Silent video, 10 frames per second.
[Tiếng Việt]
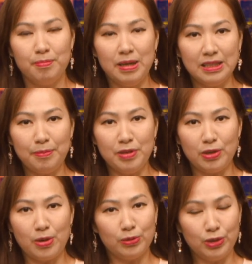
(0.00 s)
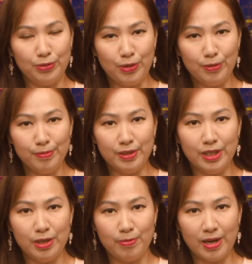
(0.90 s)
Bất chấp nhiệt độ thiêu đốt,
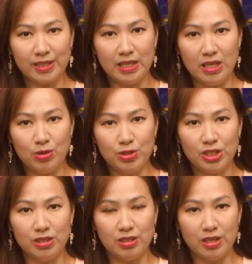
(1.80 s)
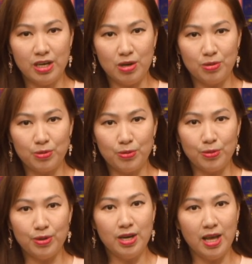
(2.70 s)
người Iraq đánh dấu sự khởi đầu
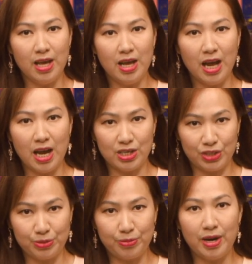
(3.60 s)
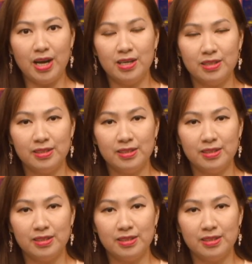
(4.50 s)
của lễ Ashura.